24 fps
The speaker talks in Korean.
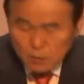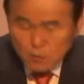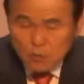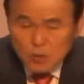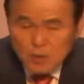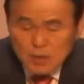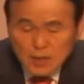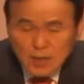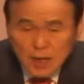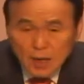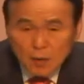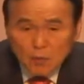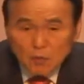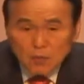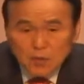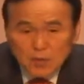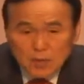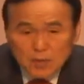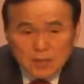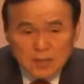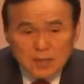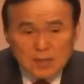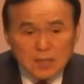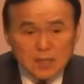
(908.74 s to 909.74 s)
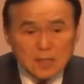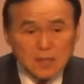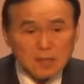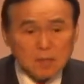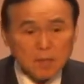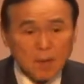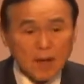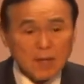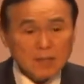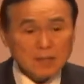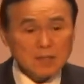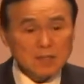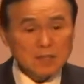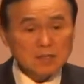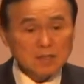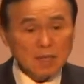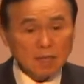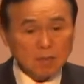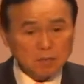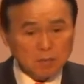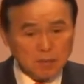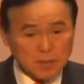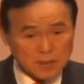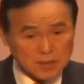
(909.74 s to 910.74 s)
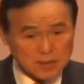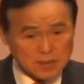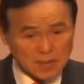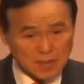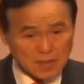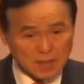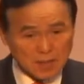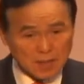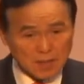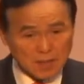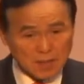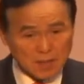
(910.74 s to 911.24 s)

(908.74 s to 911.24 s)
우리 가운데 있는 이방 신상 버리자.